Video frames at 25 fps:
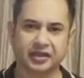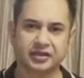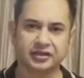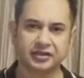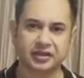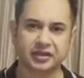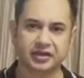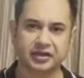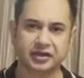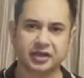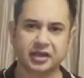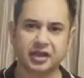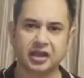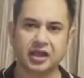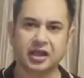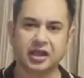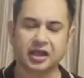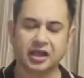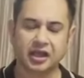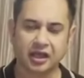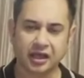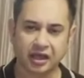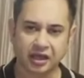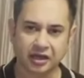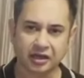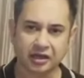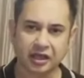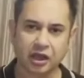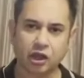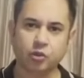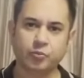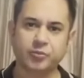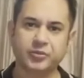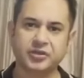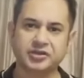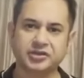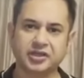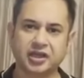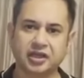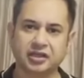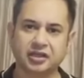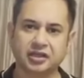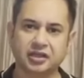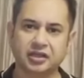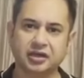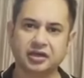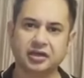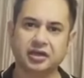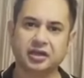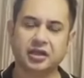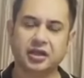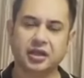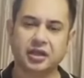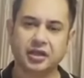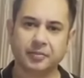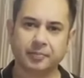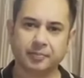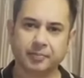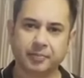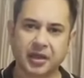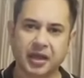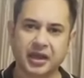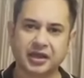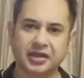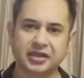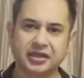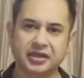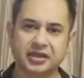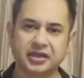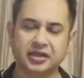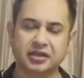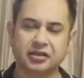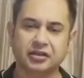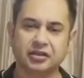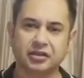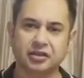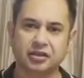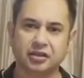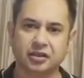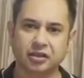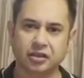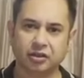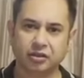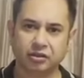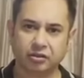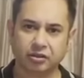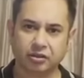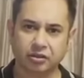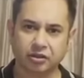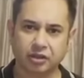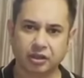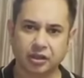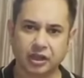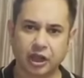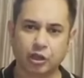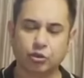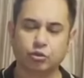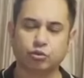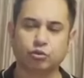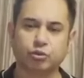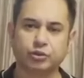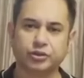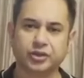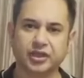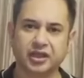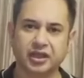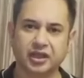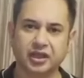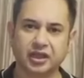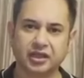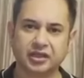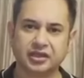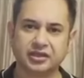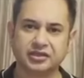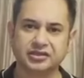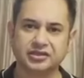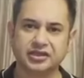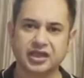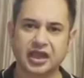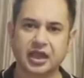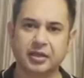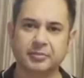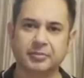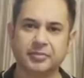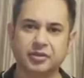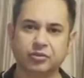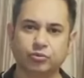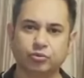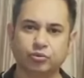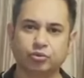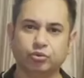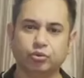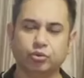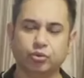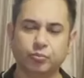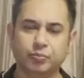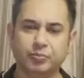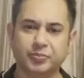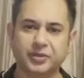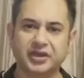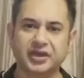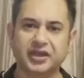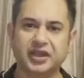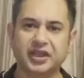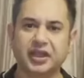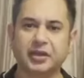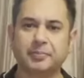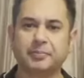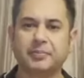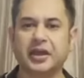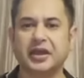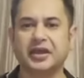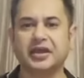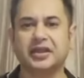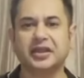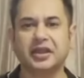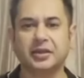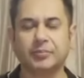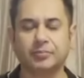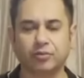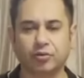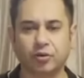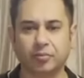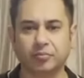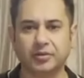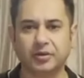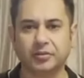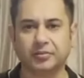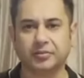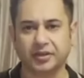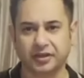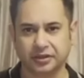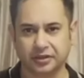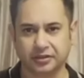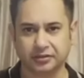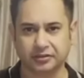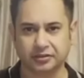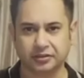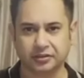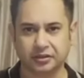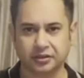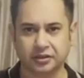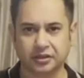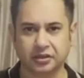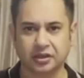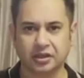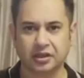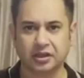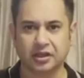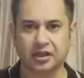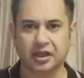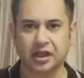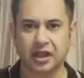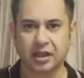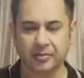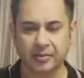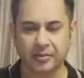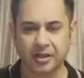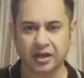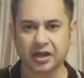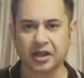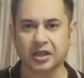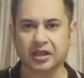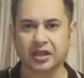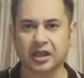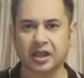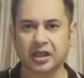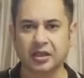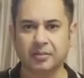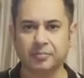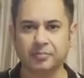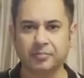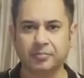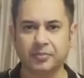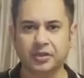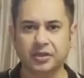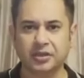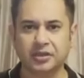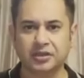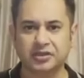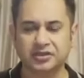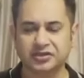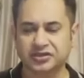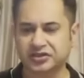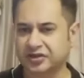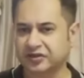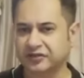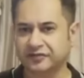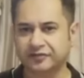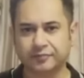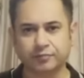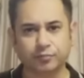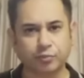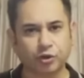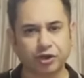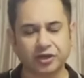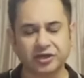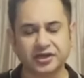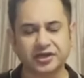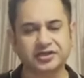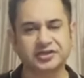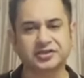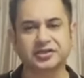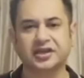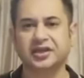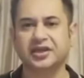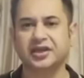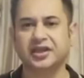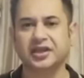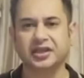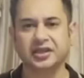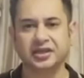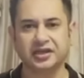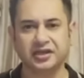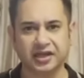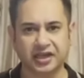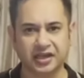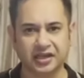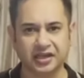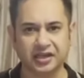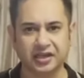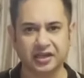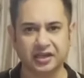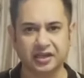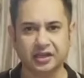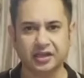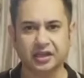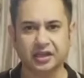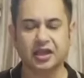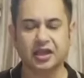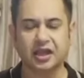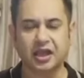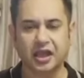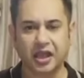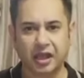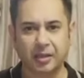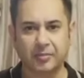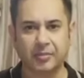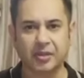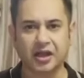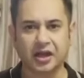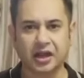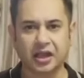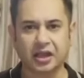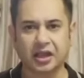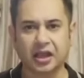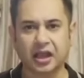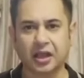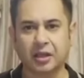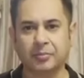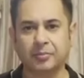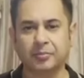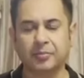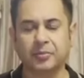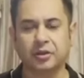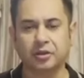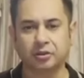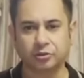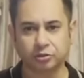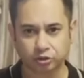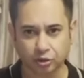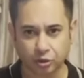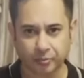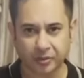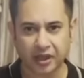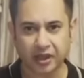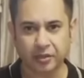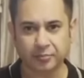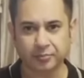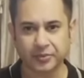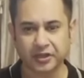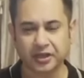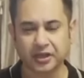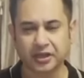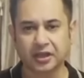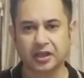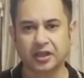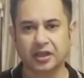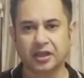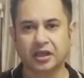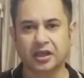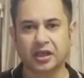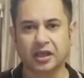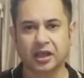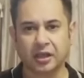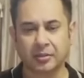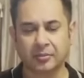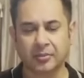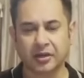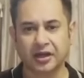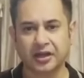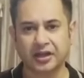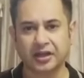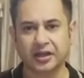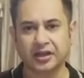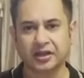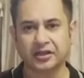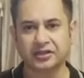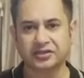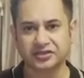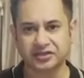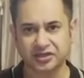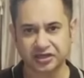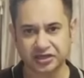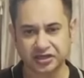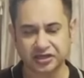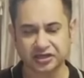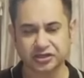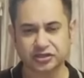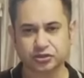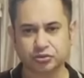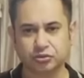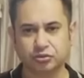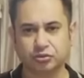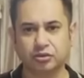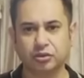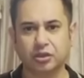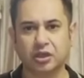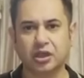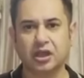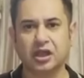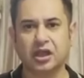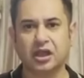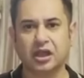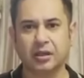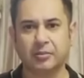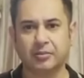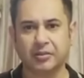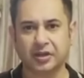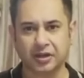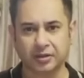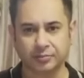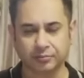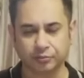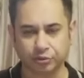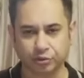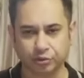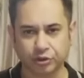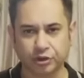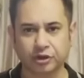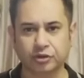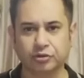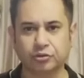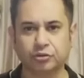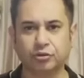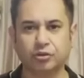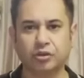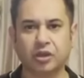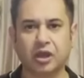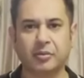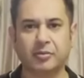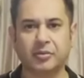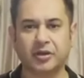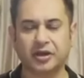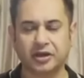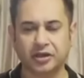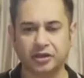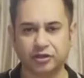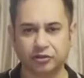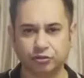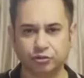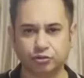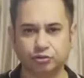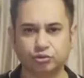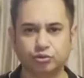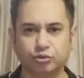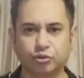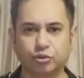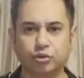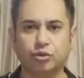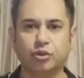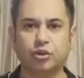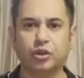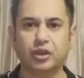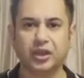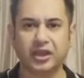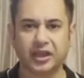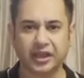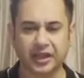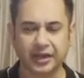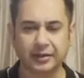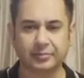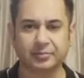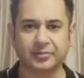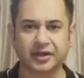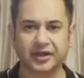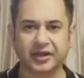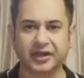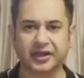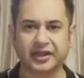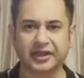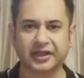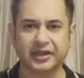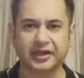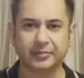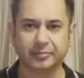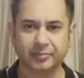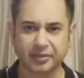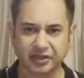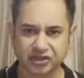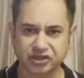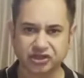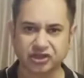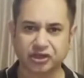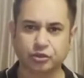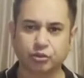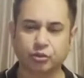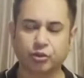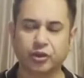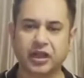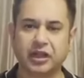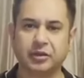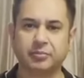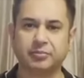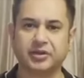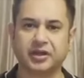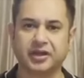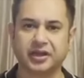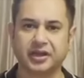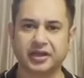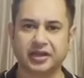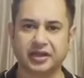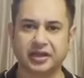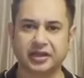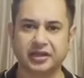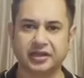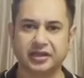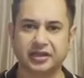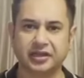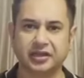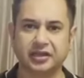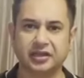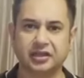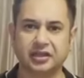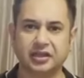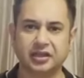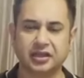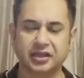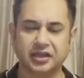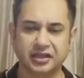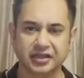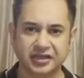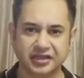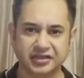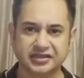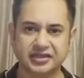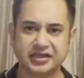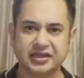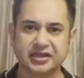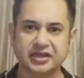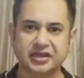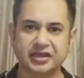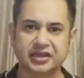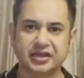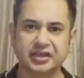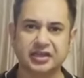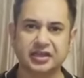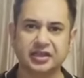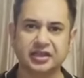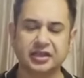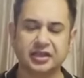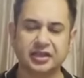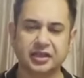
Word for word: अंदर हर गांव में जाकर पानी गांव को देगा जहां में उनको पीने का पानी का प्रॉब्लम है हमारा काम सिर्फ पॉलिटिक्स करने के लिए नहीं है हमारा काम दोपहर में हमारे सीनियर्स को हमारे बुरुई को हमारे यूथ को हेल्प करने के लिए बच्चे को हेल्प करने के लिए इसी के लिए